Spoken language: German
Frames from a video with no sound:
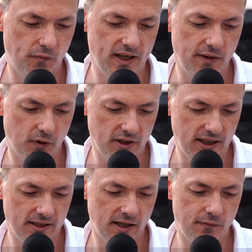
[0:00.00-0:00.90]
viele von
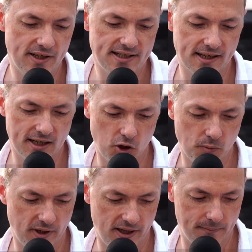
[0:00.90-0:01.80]
Ihnen einen festen
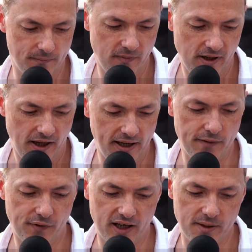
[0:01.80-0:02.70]
Glauben haben an
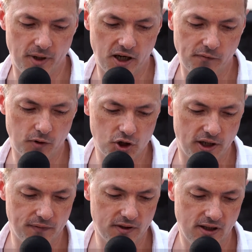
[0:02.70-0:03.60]
eine freie
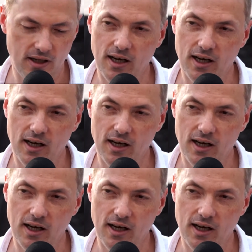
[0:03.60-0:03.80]
Marktwirtschaft,